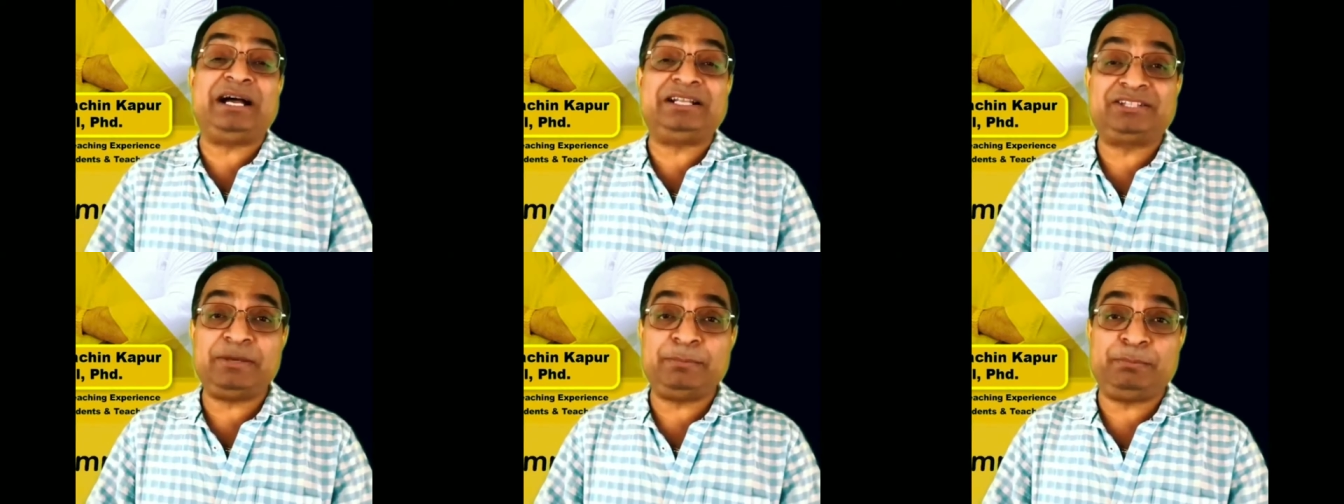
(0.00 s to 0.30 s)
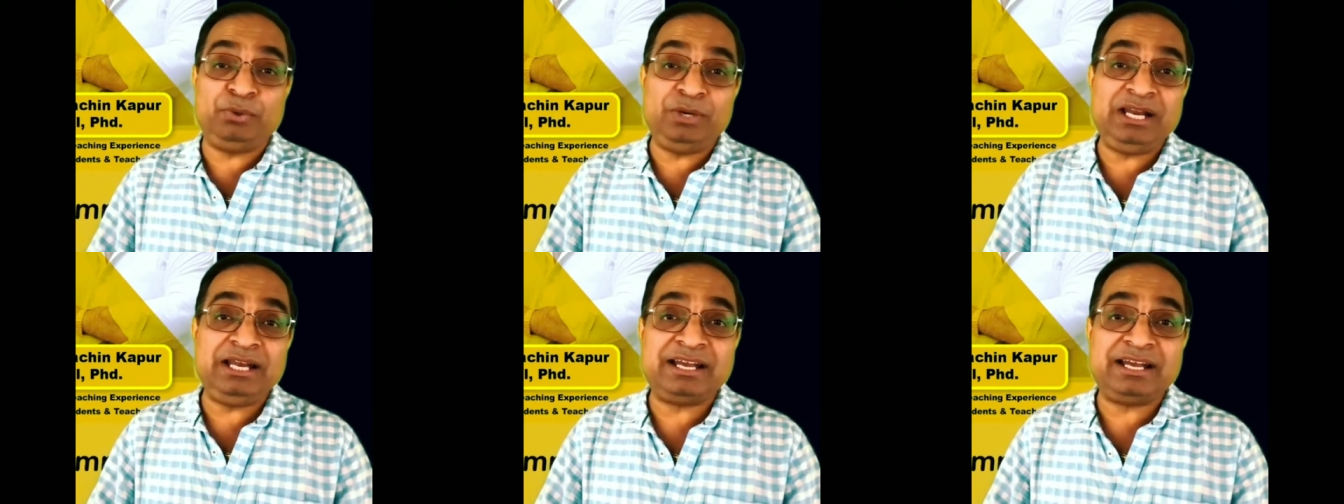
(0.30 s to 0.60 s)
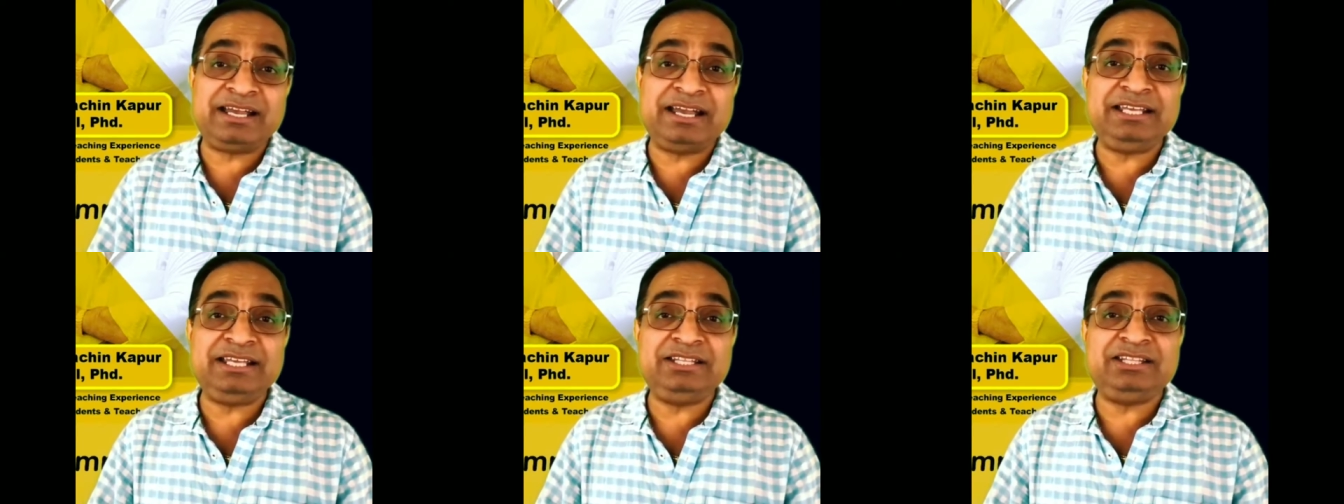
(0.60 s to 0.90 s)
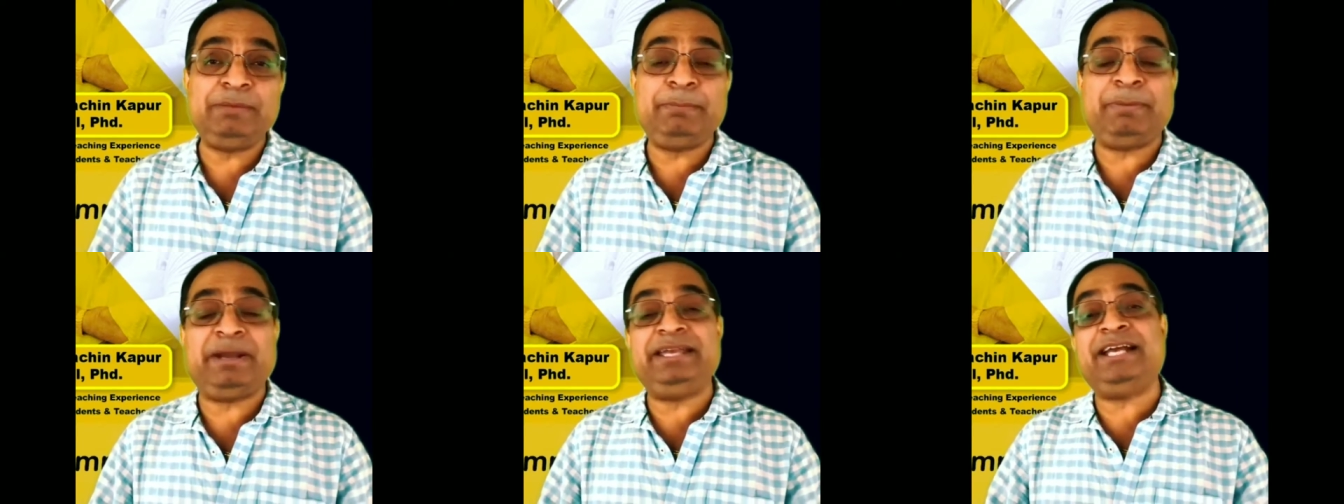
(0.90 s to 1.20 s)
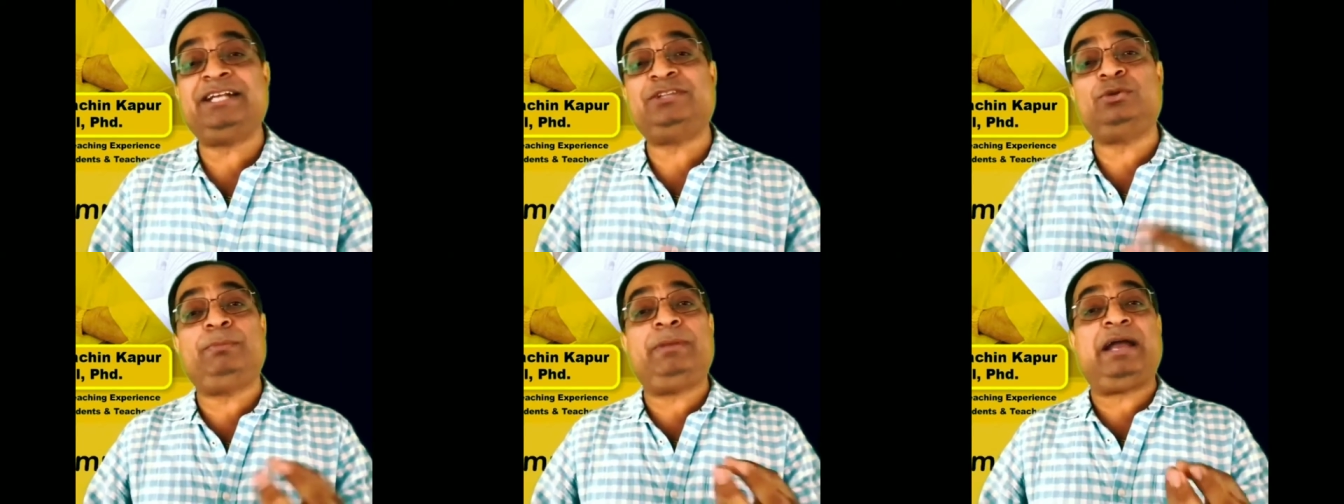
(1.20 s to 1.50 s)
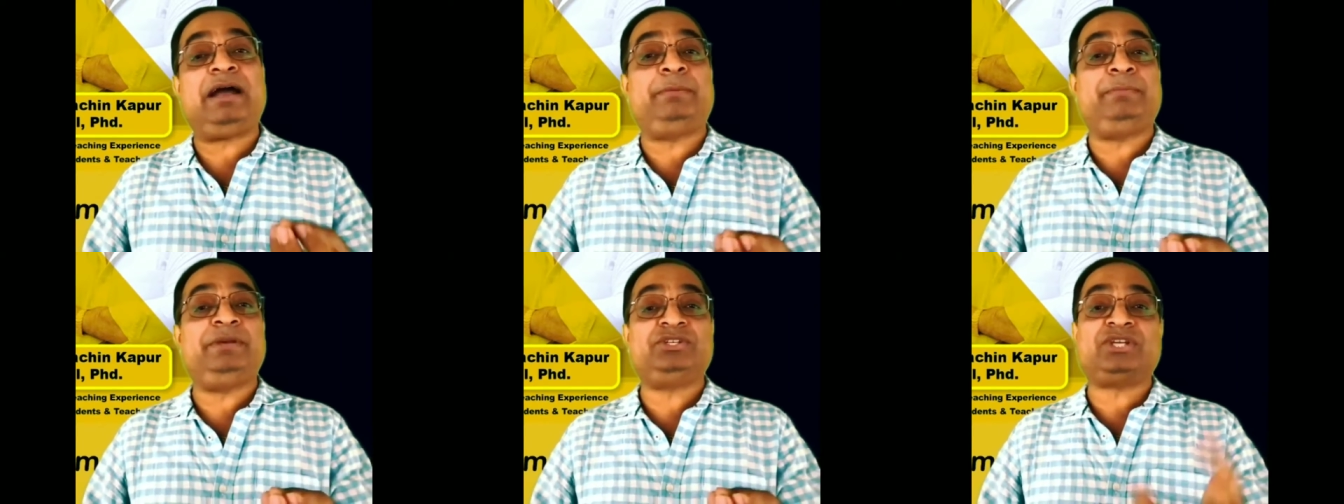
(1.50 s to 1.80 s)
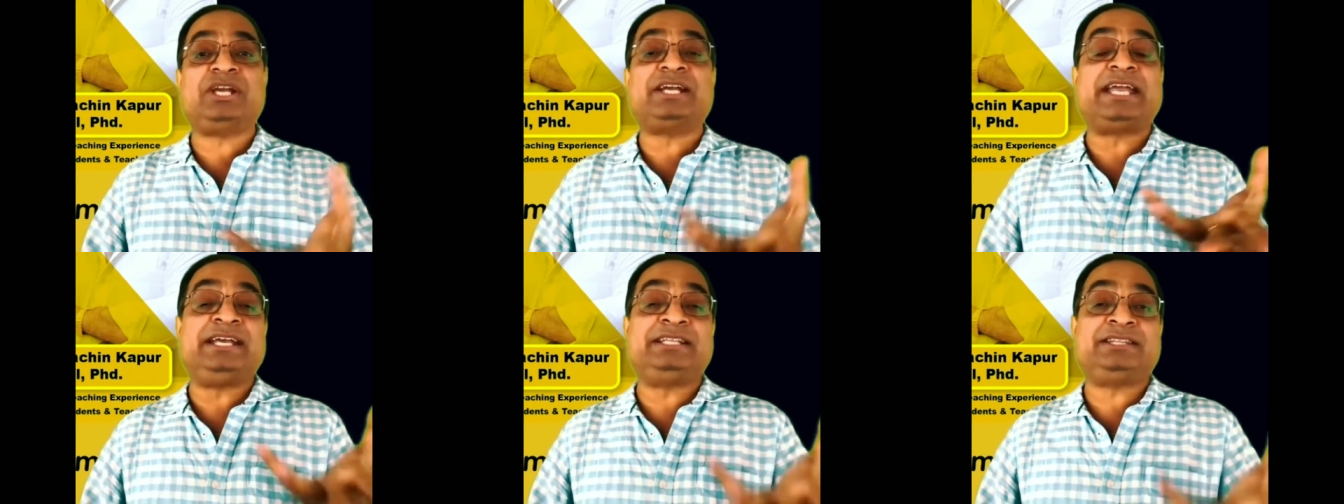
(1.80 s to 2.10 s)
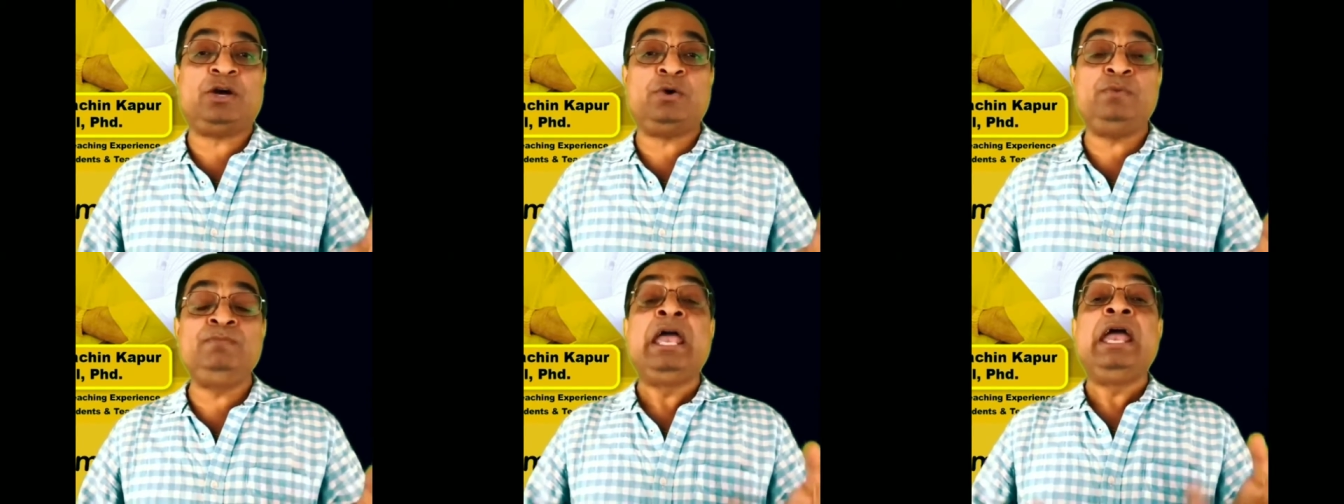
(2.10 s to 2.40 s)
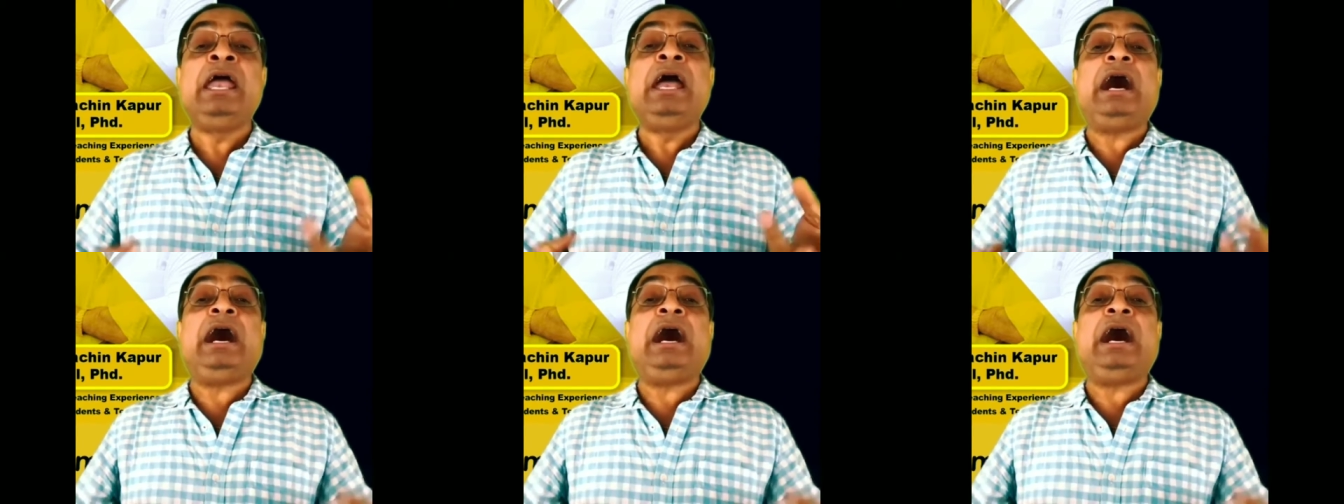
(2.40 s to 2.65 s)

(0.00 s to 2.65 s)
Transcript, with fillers: बातें बुरी लग गई थी भैया तो मैं हमेशा कहता हूं